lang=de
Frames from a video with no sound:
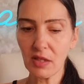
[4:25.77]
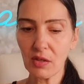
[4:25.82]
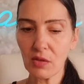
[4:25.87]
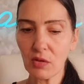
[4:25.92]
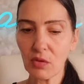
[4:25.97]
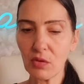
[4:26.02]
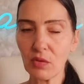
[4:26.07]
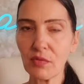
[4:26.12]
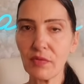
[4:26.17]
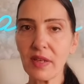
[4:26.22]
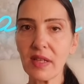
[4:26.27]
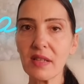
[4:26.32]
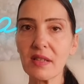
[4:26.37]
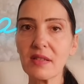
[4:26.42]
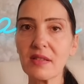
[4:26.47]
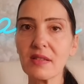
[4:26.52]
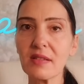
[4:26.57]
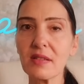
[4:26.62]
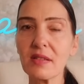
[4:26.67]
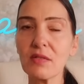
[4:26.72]
Und wenn
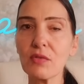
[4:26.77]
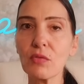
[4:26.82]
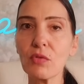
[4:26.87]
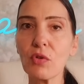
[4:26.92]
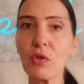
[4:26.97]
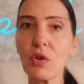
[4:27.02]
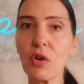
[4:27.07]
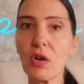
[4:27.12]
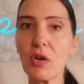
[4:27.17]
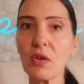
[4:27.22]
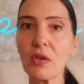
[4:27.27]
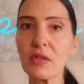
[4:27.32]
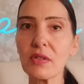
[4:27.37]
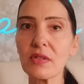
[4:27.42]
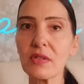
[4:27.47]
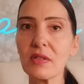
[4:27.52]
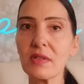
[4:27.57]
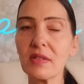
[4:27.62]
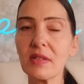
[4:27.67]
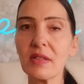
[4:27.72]
es nur noch
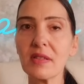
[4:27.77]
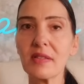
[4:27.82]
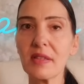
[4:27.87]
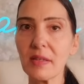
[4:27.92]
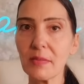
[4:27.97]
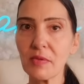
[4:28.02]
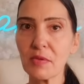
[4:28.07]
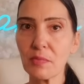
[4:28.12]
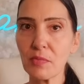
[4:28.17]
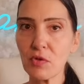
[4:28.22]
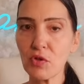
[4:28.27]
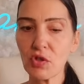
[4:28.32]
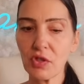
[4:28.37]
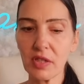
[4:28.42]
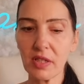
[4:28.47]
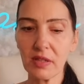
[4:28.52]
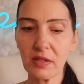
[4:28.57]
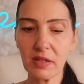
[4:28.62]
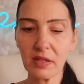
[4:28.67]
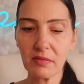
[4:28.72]
aus dir selbst
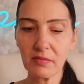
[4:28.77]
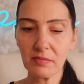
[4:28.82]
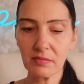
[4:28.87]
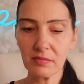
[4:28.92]
besteht, ja,